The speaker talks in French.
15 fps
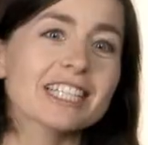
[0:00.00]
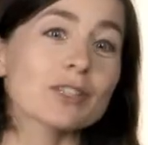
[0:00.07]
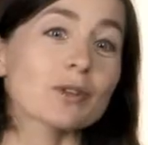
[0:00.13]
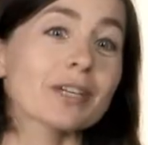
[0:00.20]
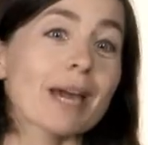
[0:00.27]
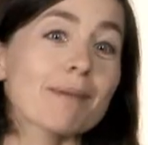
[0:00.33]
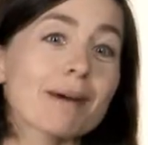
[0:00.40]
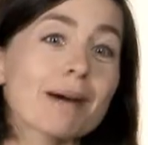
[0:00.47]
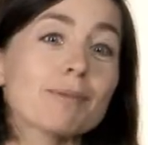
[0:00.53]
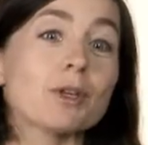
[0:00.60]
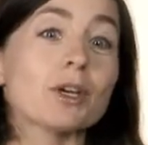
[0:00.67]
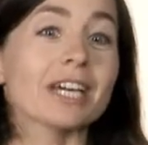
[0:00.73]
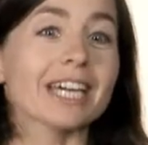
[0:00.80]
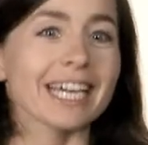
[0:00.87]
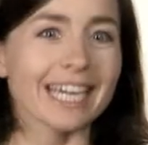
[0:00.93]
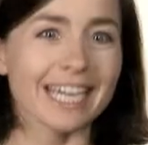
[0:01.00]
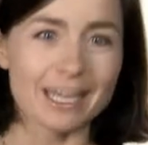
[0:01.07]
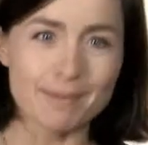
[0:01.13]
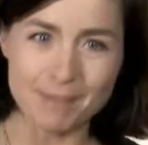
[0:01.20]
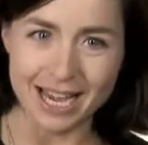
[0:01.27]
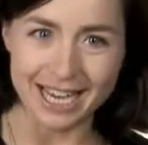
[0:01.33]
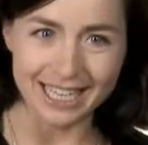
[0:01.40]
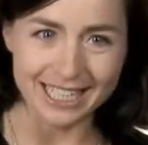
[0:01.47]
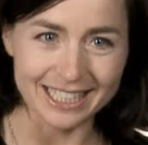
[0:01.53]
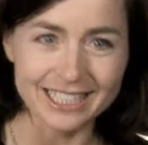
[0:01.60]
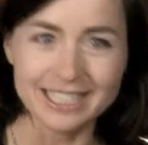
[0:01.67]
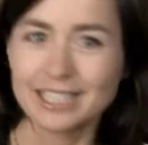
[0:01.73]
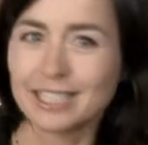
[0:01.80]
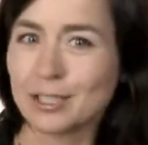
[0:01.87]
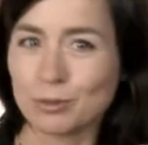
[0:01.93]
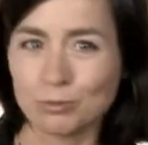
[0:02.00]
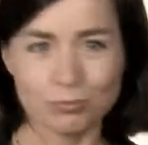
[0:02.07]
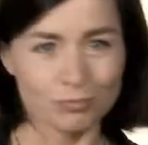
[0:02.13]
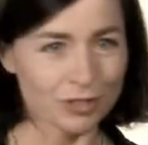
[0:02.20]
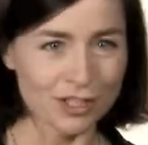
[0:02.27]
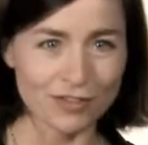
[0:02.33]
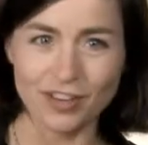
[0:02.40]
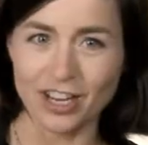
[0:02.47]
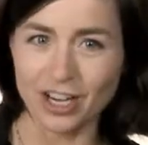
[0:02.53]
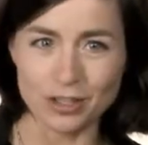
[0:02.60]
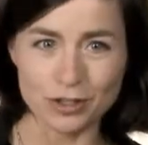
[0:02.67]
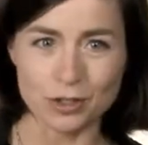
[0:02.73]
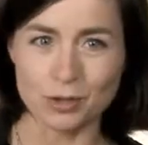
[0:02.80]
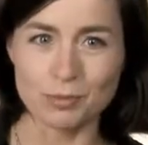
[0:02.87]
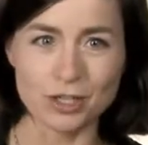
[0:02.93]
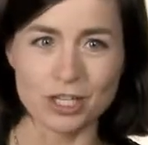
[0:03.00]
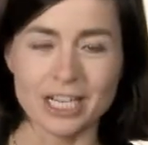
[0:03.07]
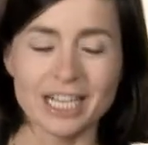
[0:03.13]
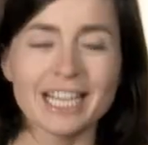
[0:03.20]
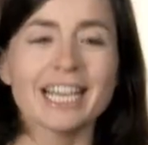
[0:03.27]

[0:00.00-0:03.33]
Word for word: qui sont capables de réparer différents objets,